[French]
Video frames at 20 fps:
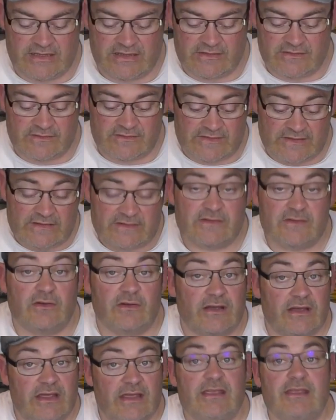Et ça
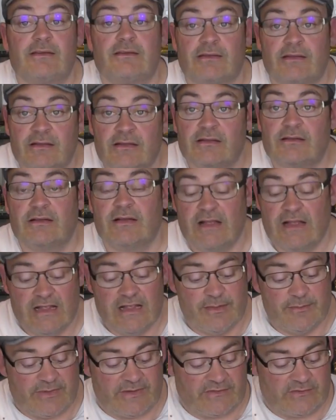s'enraye, hein,
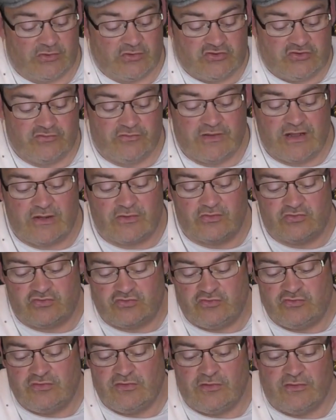parce que tu vois quand
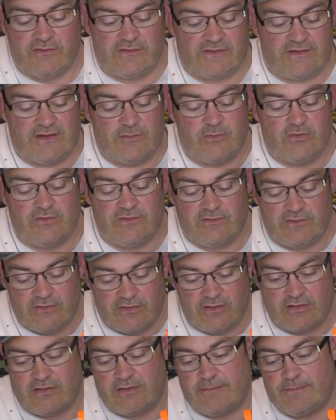tu lances tes
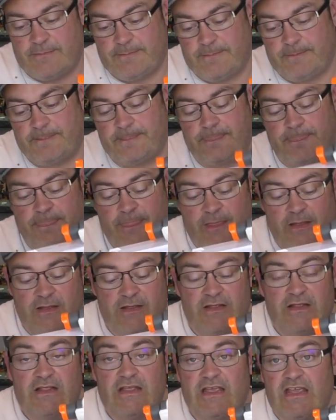moteurs
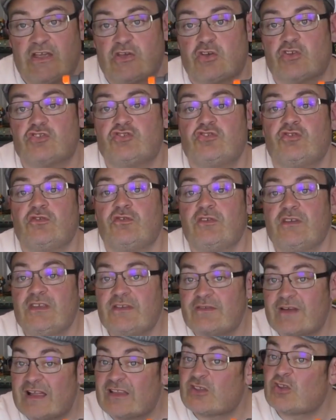et que tu
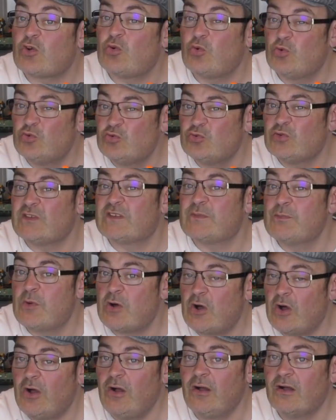y vas trop
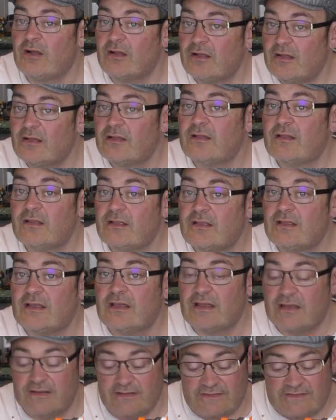doucement,
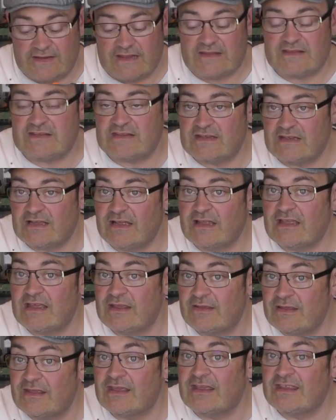ça tire
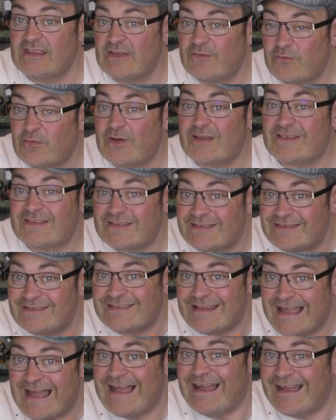et des fois
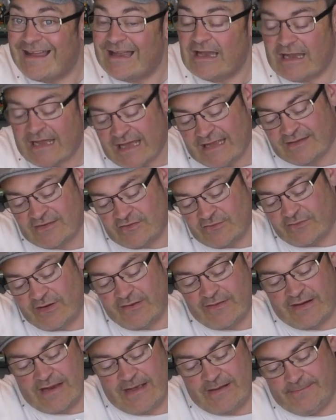ah, ah, tu
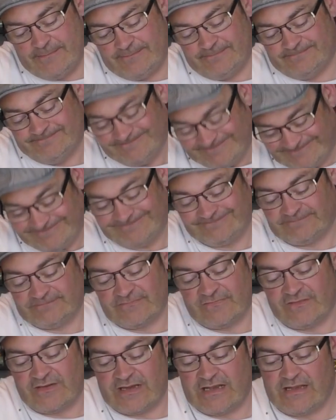vois, voilà.
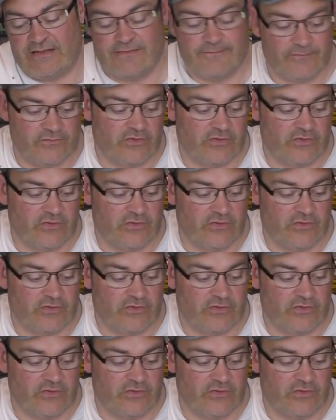Voilà.